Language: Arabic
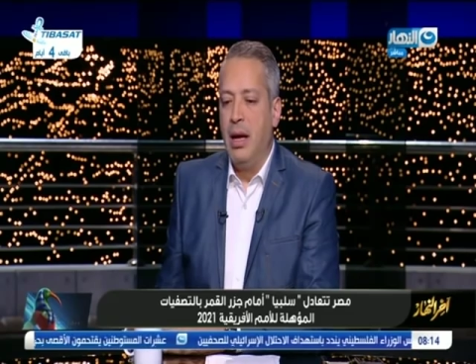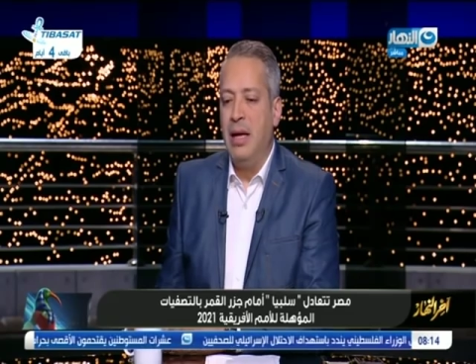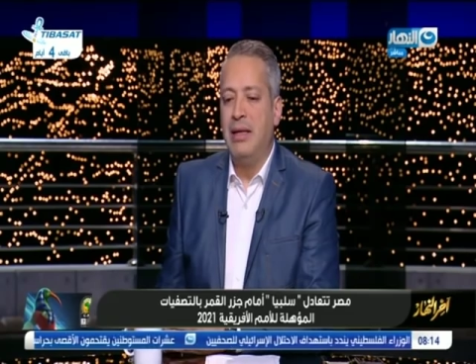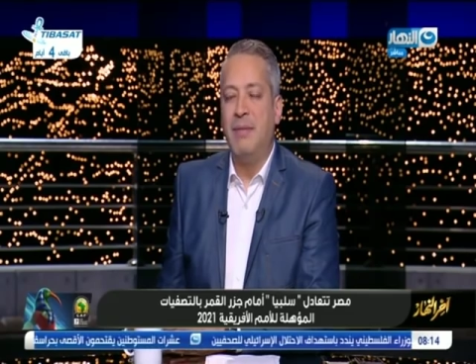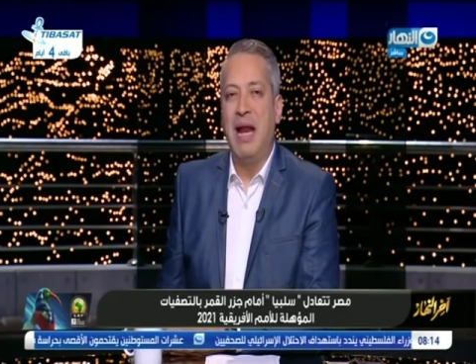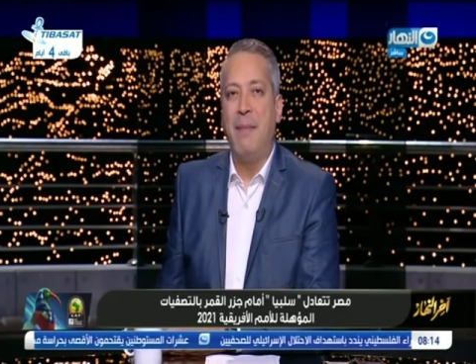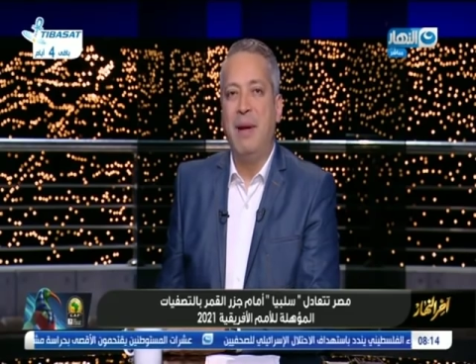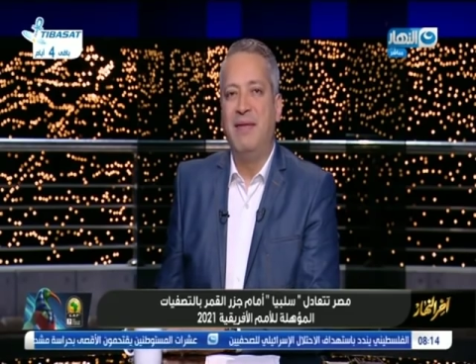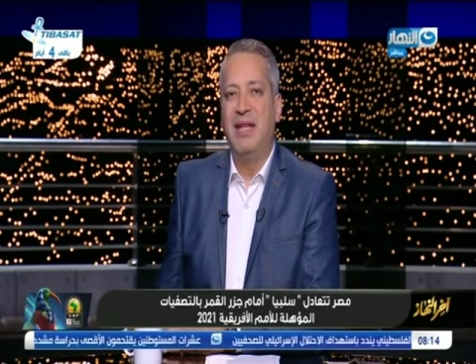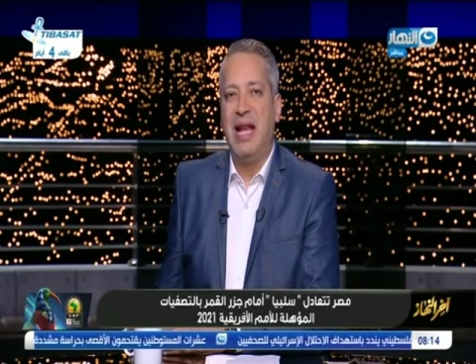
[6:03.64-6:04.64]
انت بتلعب
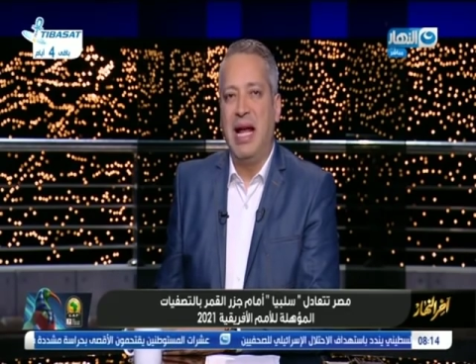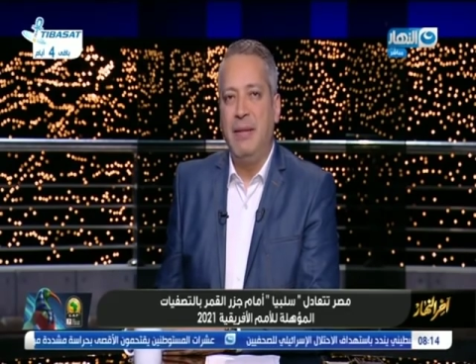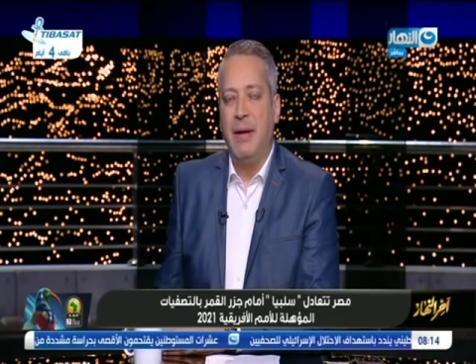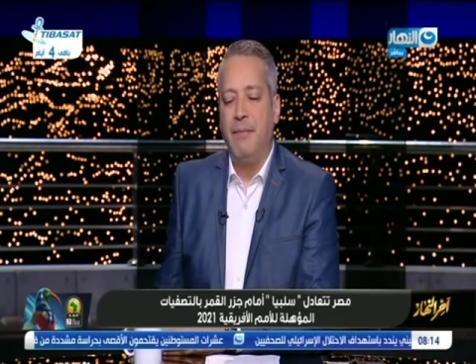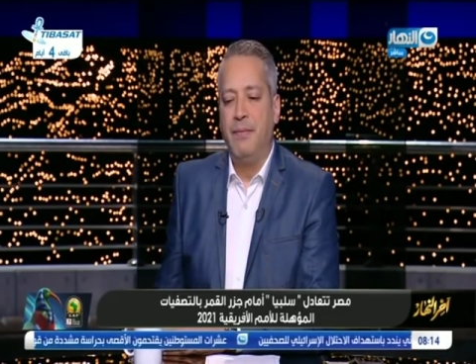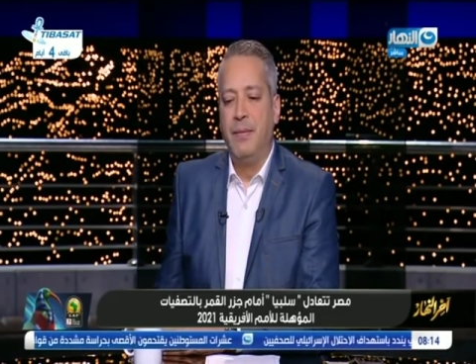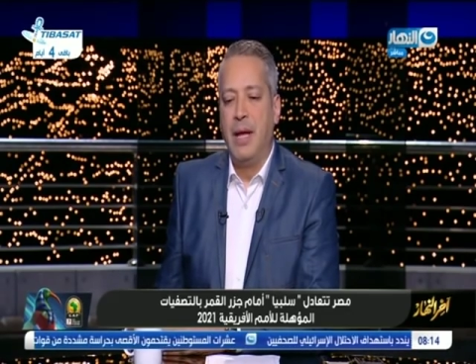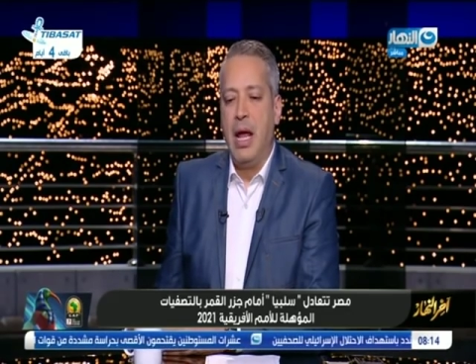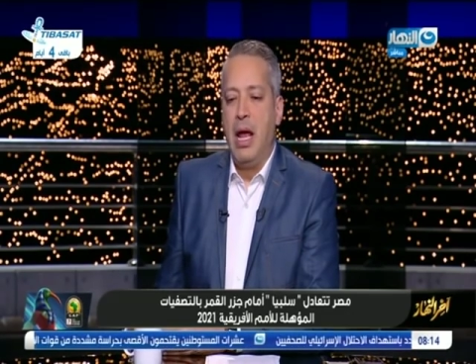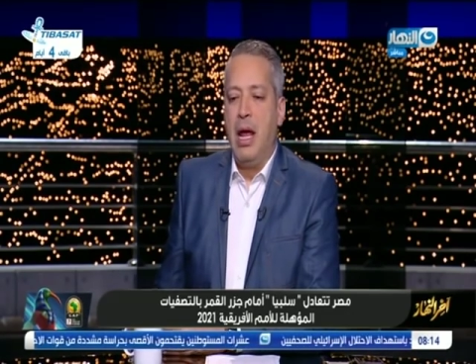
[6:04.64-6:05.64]
بنفس اللعيبه
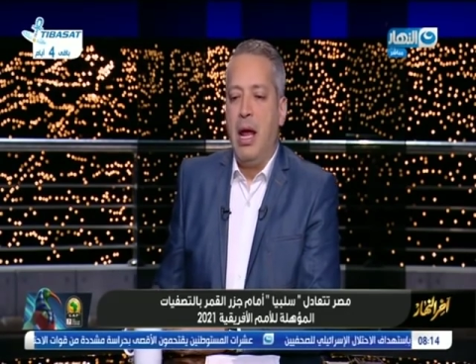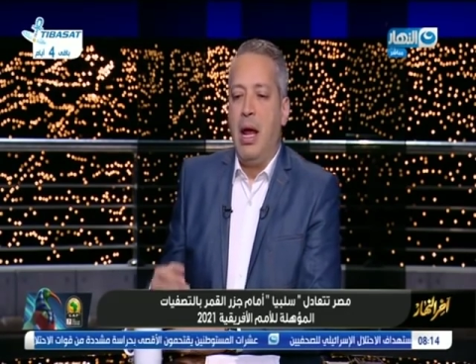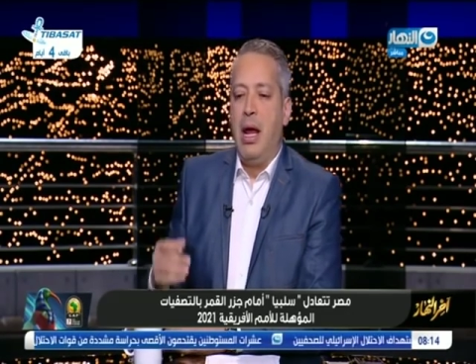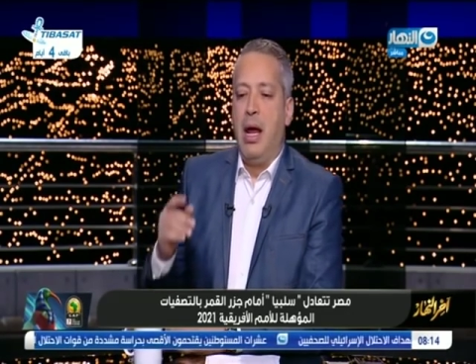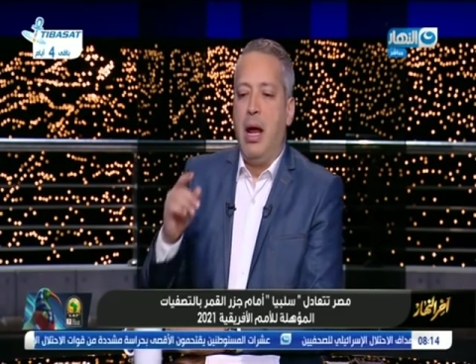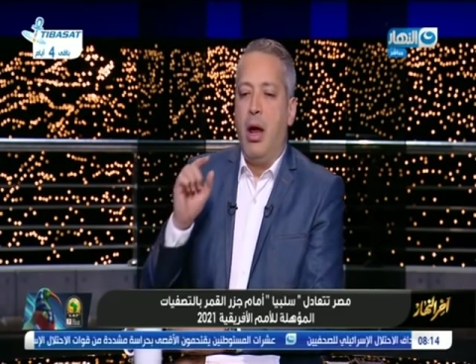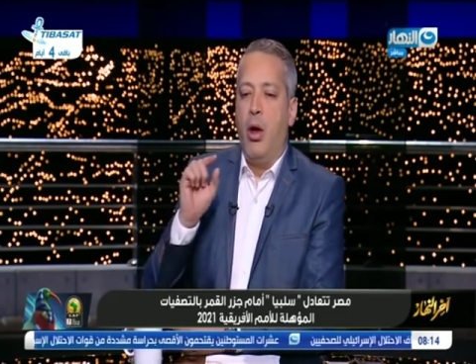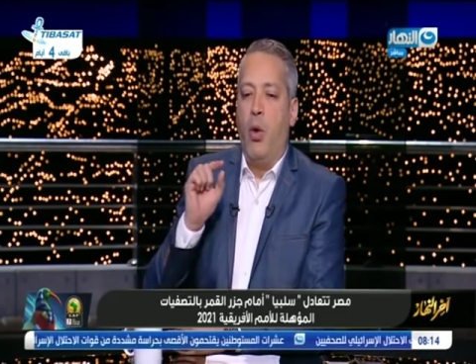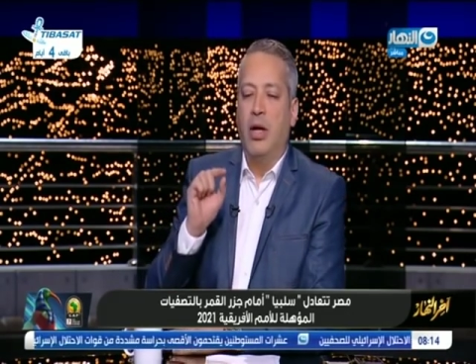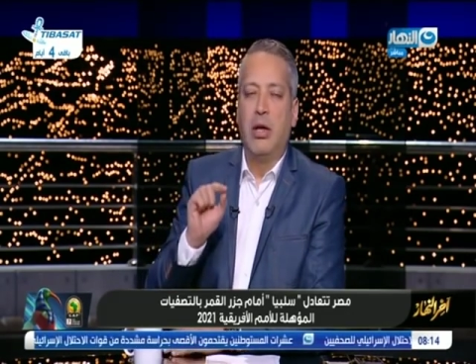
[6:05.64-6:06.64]

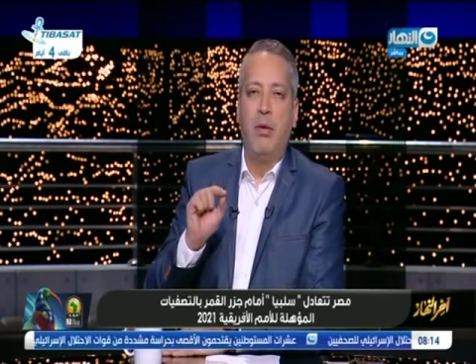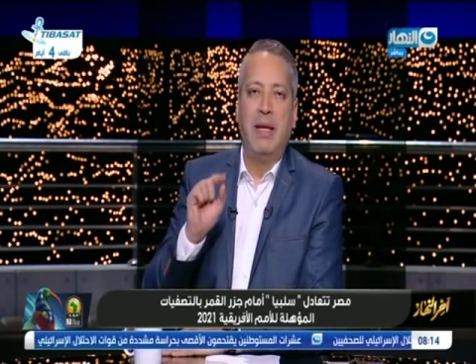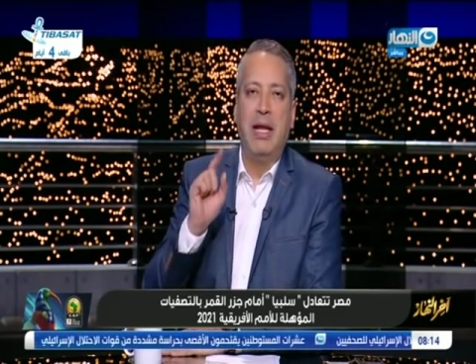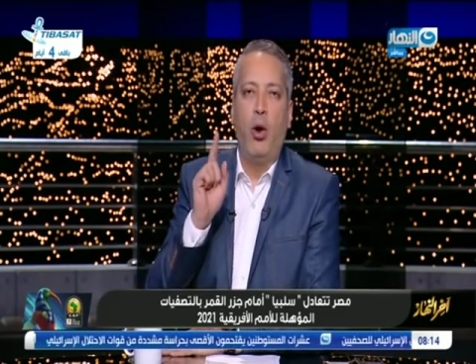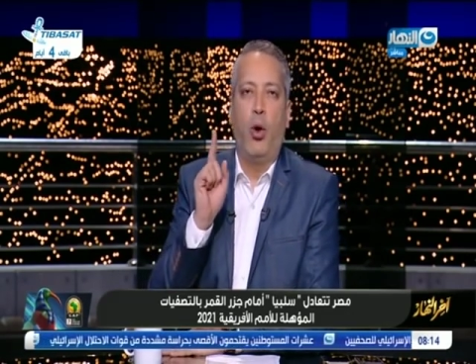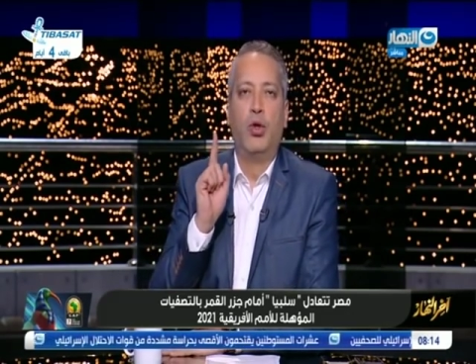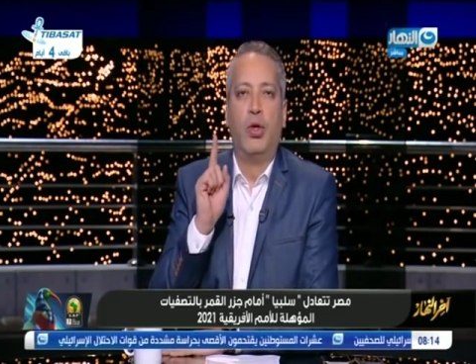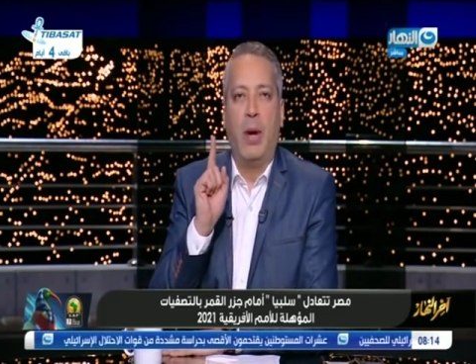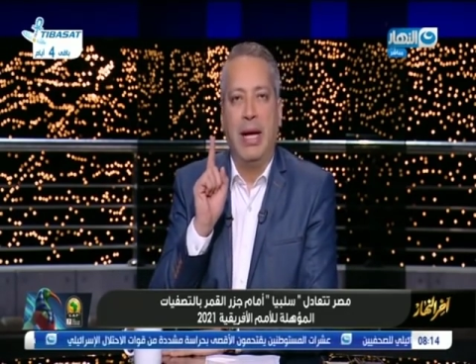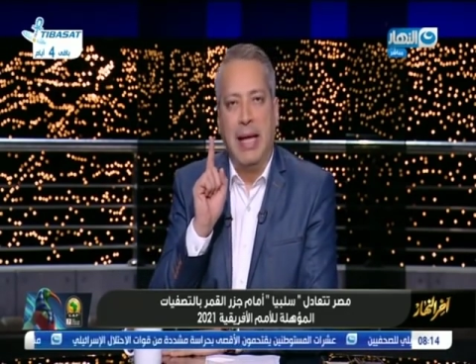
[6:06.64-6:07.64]
هو حسام البدري له عذر
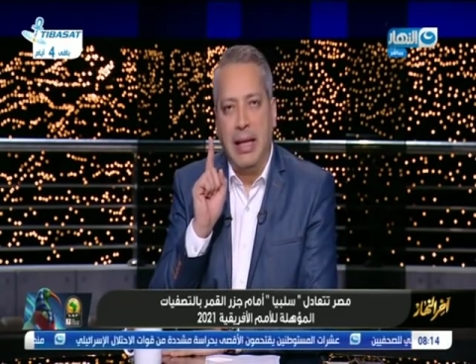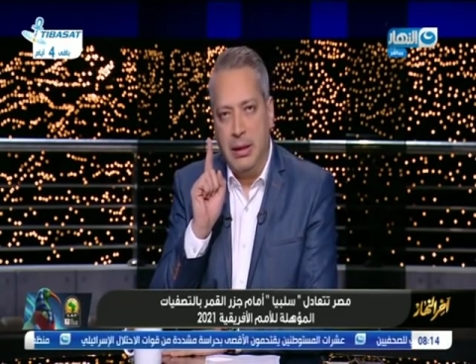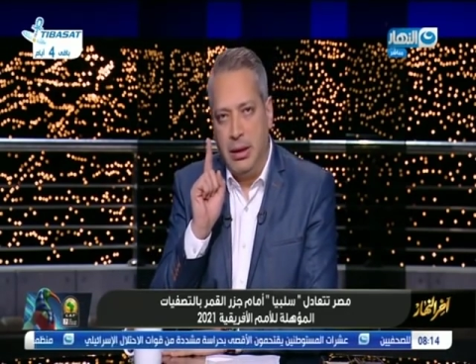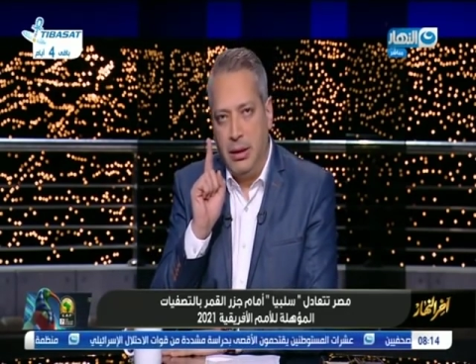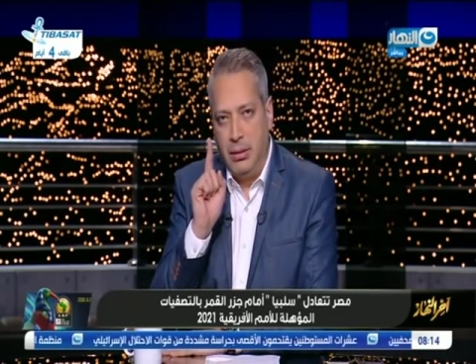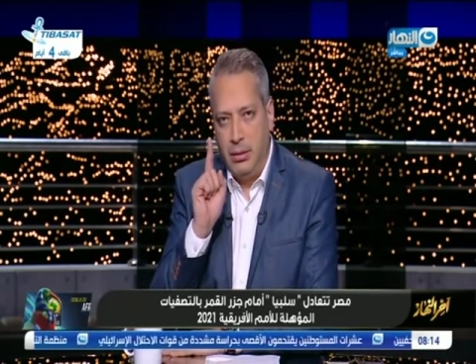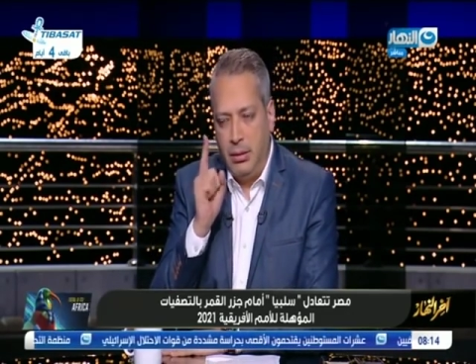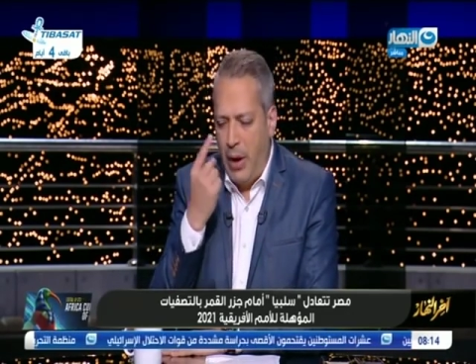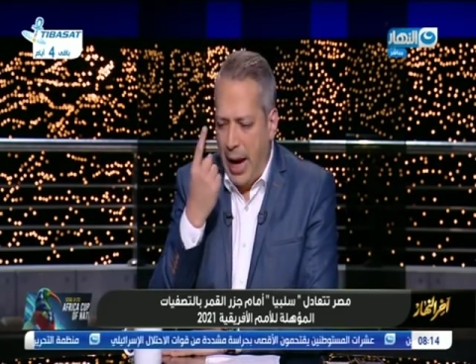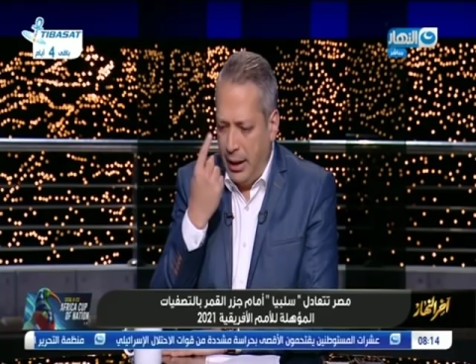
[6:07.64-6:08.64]
واحد عندي
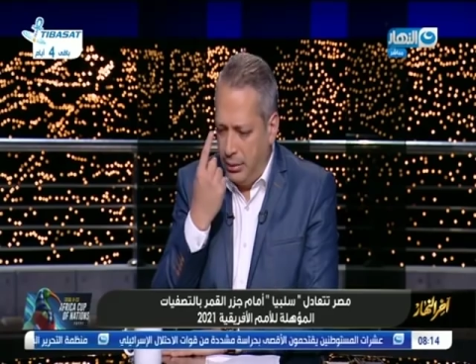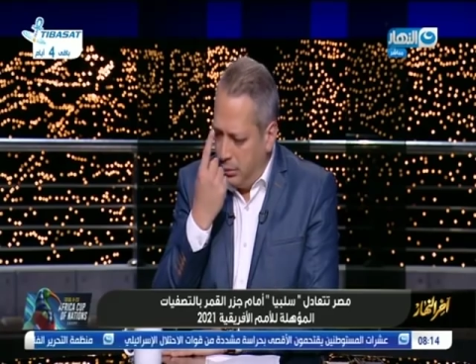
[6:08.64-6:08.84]
واحد